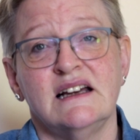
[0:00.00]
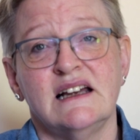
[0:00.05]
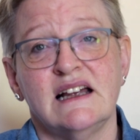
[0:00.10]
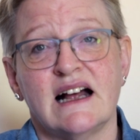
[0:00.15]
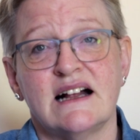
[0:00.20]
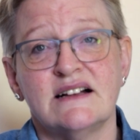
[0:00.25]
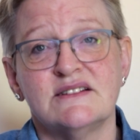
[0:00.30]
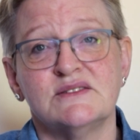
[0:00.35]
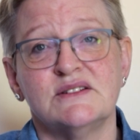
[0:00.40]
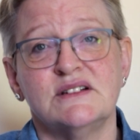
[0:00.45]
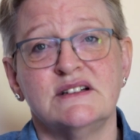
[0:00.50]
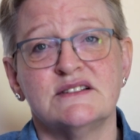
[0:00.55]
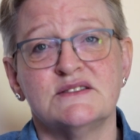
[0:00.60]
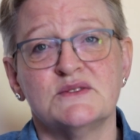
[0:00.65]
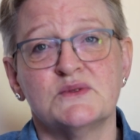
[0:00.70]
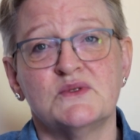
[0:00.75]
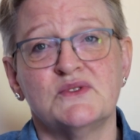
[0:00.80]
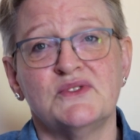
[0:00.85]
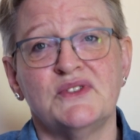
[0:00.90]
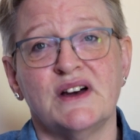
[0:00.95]
Also
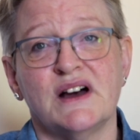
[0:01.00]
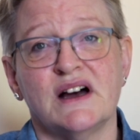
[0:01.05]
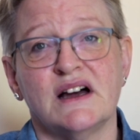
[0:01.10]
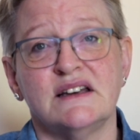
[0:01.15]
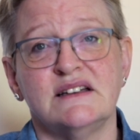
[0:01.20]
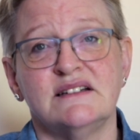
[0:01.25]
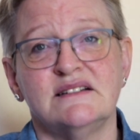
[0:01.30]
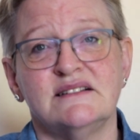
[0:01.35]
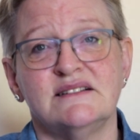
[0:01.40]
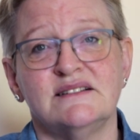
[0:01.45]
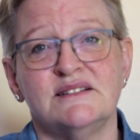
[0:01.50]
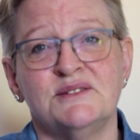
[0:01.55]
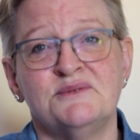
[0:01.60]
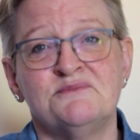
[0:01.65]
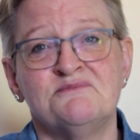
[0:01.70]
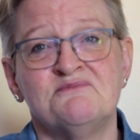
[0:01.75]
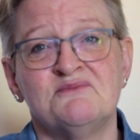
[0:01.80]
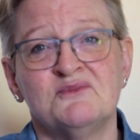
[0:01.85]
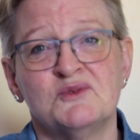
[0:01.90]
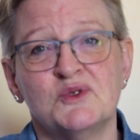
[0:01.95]
insofern
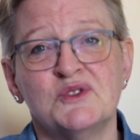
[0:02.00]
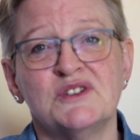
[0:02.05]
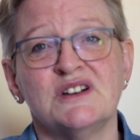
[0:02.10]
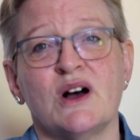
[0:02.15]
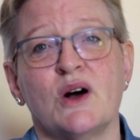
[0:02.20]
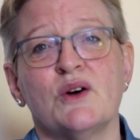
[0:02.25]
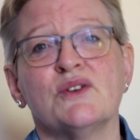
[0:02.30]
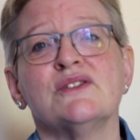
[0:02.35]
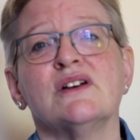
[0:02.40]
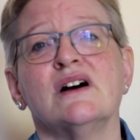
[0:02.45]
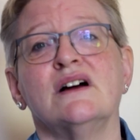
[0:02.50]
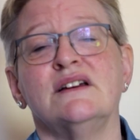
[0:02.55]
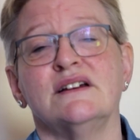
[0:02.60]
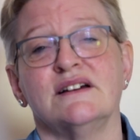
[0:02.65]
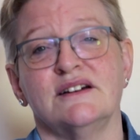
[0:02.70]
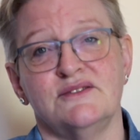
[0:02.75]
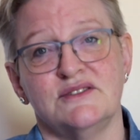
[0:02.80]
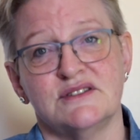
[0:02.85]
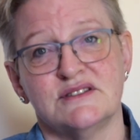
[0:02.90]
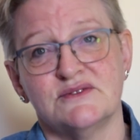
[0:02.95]
ähm, durchaus eine
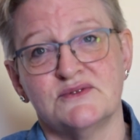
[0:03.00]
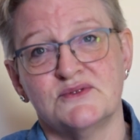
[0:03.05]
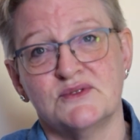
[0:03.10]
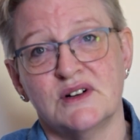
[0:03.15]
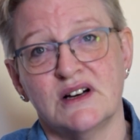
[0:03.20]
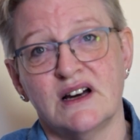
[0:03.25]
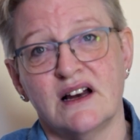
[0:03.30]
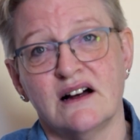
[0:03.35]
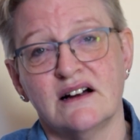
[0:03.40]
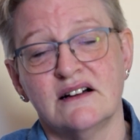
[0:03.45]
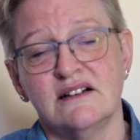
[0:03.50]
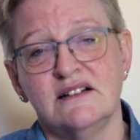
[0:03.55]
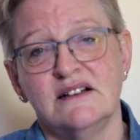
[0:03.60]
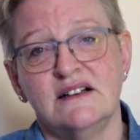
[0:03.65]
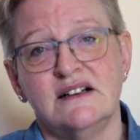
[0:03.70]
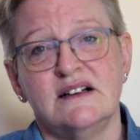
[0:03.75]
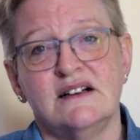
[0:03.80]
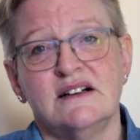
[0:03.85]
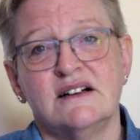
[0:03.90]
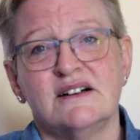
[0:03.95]
gewisse Vorlage.
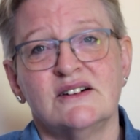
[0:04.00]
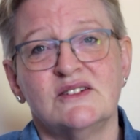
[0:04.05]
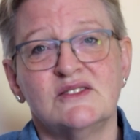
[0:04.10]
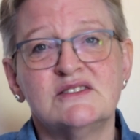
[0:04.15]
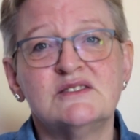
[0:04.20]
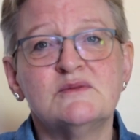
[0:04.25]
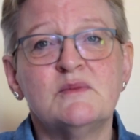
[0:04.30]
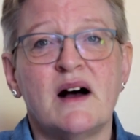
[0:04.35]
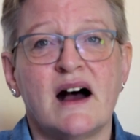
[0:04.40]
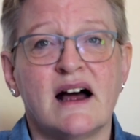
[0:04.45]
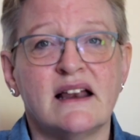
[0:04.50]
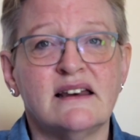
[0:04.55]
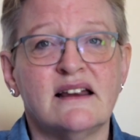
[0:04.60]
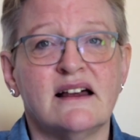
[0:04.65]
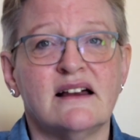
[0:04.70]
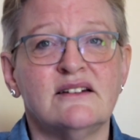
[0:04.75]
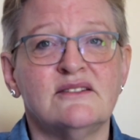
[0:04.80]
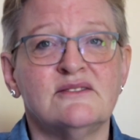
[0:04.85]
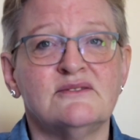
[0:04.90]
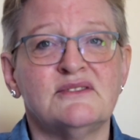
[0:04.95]
Und zum
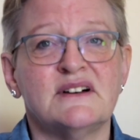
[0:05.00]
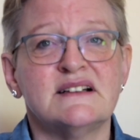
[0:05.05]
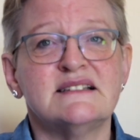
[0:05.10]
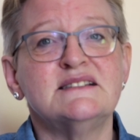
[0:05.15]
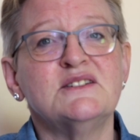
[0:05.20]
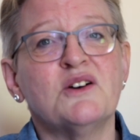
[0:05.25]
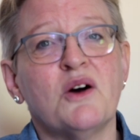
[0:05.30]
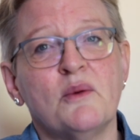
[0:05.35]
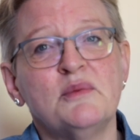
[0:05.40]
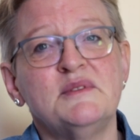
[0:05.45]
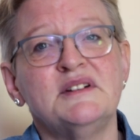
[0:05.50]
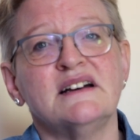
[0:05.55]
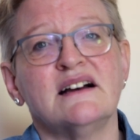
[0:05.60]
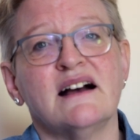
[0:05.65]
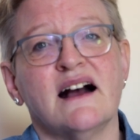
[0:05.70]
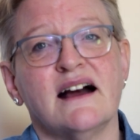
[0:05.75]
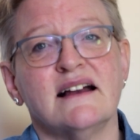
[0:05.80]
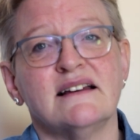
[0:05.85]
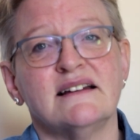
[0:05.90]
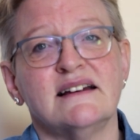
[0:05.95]
anderen, was die
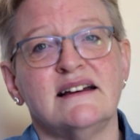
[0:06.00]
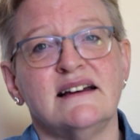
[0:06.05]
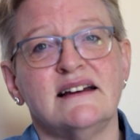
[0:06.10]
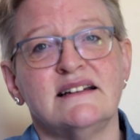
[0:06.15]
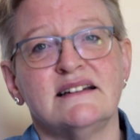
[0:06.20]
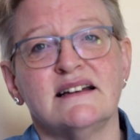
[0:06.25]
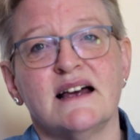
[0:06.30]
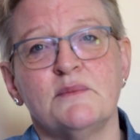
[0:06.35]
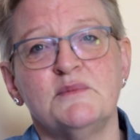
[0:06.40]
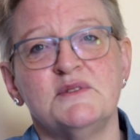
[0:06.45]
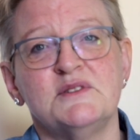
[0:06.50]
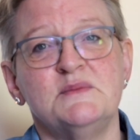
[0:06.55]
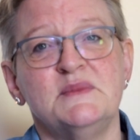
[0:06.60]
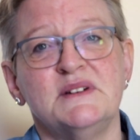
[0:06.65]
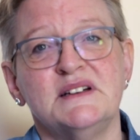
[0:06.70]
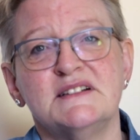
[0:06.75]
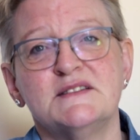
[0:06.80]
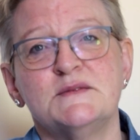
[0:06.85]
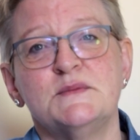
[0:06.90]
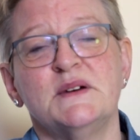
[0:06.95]
Optik angeht, habe ich
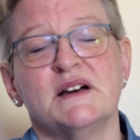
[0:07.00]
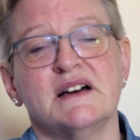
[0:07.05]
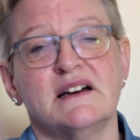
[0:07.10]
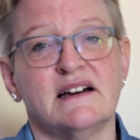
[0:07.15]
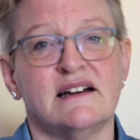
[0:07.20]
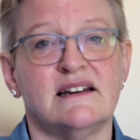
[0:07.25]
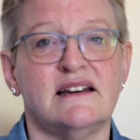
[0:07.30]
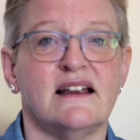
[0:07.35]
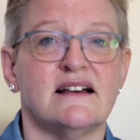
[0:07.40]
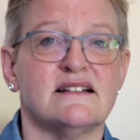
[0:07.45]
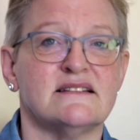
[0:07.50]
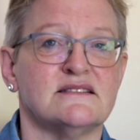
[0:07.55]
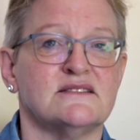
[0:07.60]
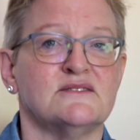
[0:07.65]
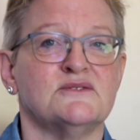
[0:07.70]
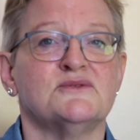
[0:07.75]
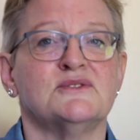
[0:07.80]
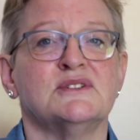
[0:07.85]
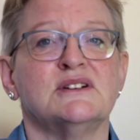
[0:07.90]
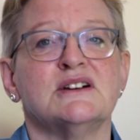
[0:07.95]
mich inspirieren
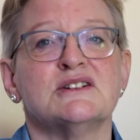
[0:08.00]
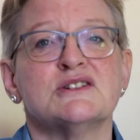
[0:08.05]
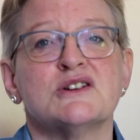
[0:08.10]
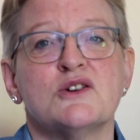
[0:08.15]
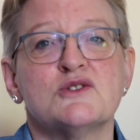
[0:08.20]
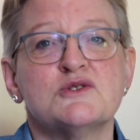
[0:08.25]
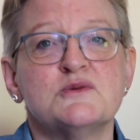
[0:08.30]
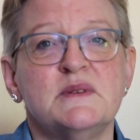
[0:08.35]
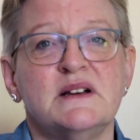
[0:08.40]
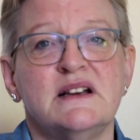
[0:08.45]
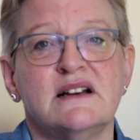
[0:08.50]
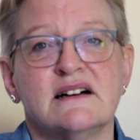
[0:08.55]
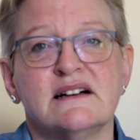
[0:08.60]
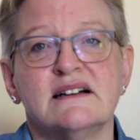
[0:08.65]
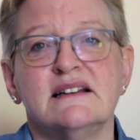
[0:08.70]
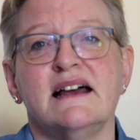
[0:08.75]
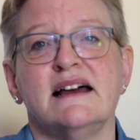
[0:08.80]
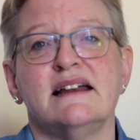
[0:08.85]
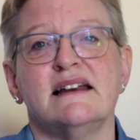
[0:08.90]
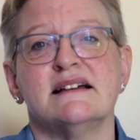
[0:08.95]
lassen von der
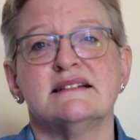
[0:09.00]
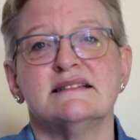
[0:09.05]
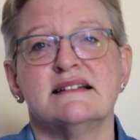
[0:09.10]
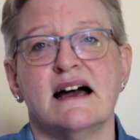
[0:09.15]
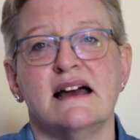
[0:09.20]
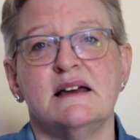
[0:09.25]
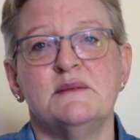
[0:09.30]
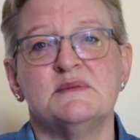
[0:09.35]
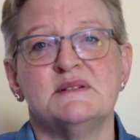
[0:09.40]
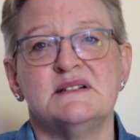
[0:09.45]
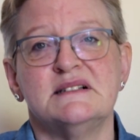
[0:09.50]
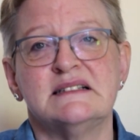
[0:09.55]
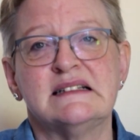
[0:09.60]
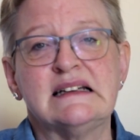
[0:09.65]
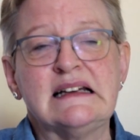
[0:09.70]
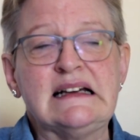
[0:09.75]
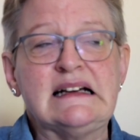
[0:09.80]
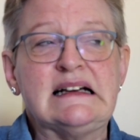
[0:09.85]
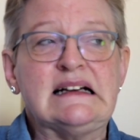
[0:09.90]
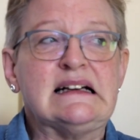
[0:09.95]
Schauspielerin Edda Seipelt.
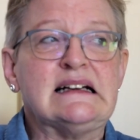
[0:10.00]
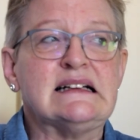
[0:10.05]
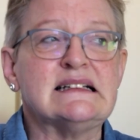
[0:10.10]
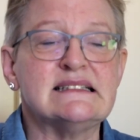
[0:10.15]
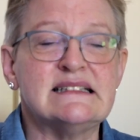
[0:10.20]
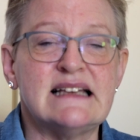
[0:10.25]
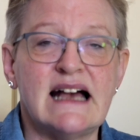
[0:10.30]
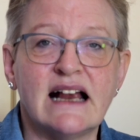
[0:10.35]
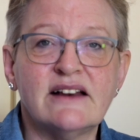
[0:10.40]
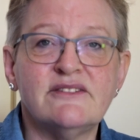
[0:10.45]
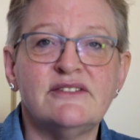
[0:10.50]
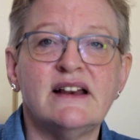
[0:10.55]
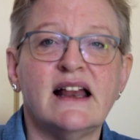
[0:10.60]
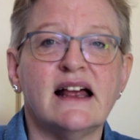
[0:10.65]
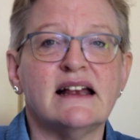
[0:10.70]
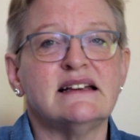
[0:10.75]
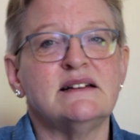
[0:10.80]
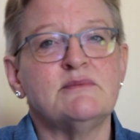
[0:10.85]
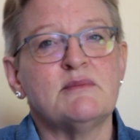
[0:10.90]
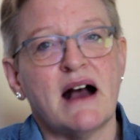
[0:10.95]
Sagt
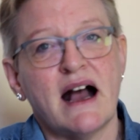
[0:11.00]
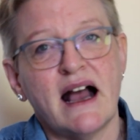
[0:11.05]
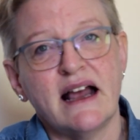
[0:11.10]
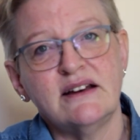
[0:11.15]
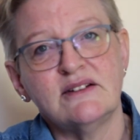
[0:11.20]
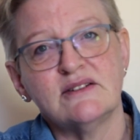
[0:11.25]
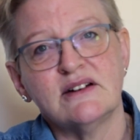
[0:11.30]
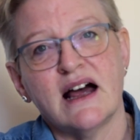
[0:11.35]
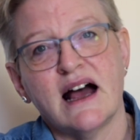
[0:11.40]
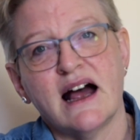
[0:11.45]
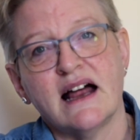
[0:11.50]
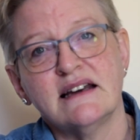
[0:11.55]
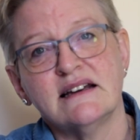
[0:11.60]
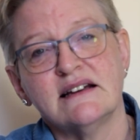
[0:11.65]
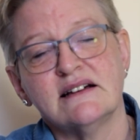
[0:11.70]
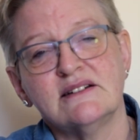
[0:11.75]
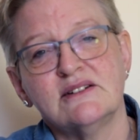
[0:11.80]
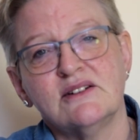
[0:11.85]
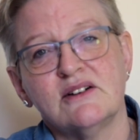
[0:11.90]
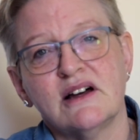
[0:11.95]
vielleicht dem einen oder
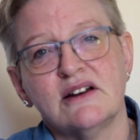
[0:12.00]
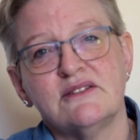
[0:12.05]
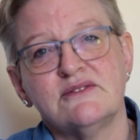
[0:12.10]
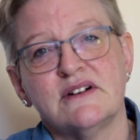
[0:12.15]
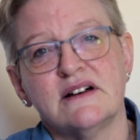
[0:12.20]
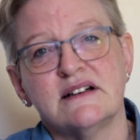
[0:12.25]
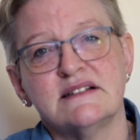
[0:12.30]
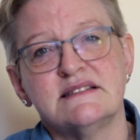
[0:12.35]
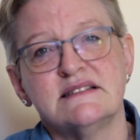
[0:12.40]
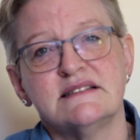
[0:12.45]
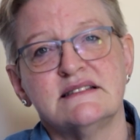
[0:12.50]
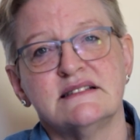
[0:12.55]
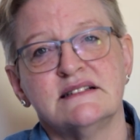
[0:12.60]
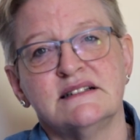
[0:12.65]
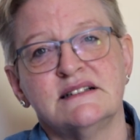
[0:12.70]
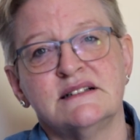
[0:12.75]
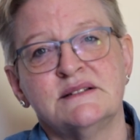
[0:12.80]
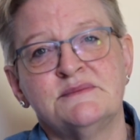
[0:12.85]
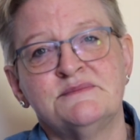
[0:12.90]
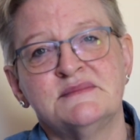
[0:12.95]
anderen noch etwas,
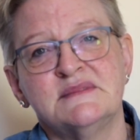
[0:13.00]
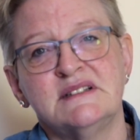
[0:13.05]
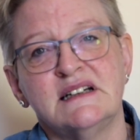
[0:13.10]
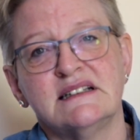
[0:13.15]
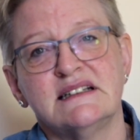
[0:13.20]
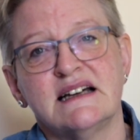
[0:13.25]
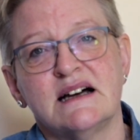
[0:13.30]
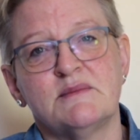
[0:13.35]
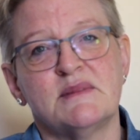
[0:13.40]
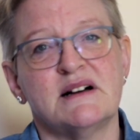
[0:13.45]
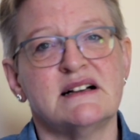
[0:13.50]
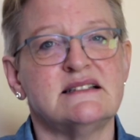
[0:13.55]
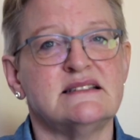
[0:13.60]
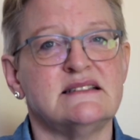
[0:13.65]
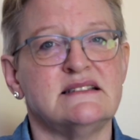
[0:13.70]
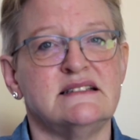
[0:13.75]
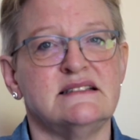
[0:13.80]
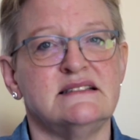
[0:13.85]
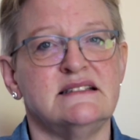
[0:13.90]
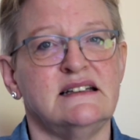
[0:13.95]
ähm, der
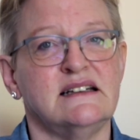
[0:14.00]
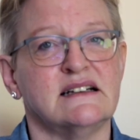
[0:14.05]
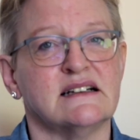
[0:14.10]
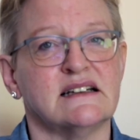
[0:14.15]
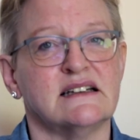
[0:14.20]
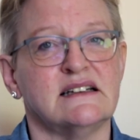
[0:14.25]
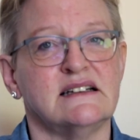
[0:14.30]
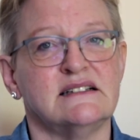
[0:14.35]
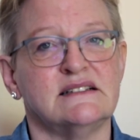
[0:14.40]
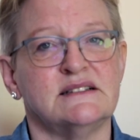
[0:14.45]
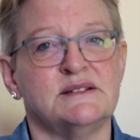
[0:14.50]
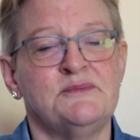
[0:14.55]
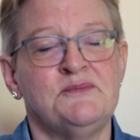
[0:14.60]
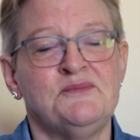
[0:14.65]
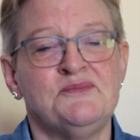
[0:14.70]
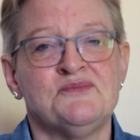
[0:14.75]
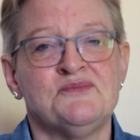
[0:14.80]
damals die Serie